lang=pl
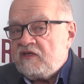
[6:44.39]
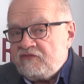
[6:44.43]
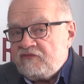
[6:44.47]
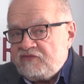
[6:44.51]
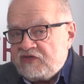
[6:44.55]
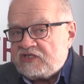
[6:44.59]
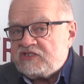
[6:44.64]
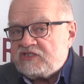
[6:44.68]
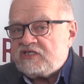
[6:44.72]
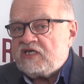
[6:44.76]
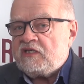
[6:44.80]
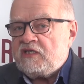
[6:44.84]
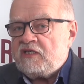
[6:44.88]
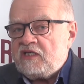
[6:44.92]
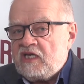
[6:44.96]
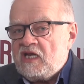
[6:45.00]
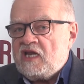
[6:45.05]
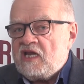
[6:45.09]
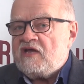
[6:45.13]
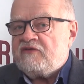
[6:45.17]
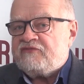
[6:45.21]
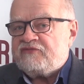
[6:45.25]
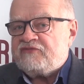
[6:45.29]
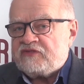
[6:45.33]
Wiecie,
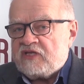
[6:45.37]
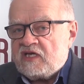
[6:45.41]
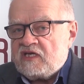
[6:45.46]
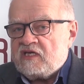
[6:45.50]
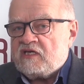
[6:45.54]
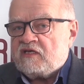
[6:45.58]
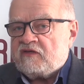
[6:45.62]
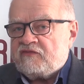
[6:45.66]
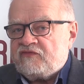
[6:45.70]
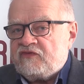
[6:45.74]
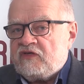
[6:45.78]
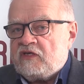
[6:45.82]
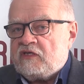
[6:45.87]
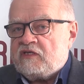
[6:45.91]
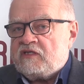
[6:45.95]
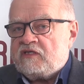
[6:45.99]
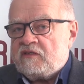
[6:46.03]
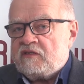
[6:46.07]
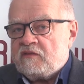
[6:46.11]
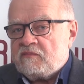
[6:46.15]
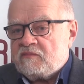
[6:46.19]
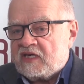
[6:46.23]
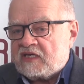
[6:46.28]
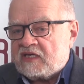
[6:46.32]
ile w tej
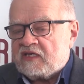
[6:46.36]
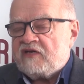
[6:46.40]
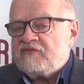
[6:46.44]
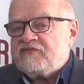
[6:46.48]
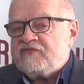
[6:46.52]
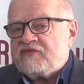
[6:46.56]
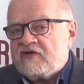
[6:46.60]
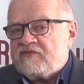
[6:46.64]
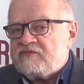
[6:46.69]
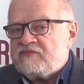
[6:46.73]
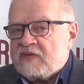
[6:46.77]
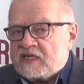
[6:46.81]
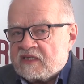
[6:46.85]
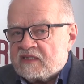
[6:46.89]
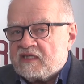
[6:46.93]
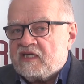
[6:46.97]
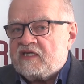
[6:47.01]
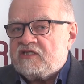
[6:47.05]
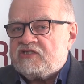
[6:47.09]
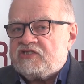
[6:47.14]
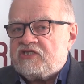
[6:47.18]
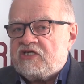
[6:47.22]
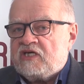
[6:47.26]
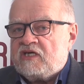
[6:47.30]
chwili marchewka w
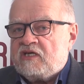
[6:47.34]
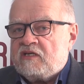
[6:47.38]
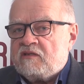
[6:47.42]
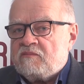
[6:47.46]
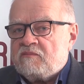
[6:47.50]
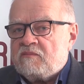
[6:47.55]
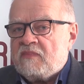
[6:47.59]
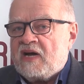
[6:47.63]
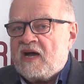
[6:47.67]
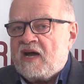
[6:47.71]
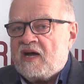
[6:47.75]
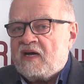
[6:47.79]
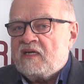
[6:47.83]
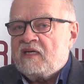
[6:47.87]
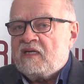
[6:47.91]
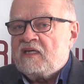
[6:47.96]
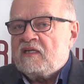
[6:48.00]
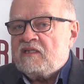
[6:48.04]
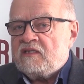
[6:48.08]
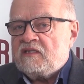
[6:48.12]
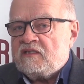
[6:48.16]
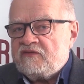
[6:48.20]
markecie ma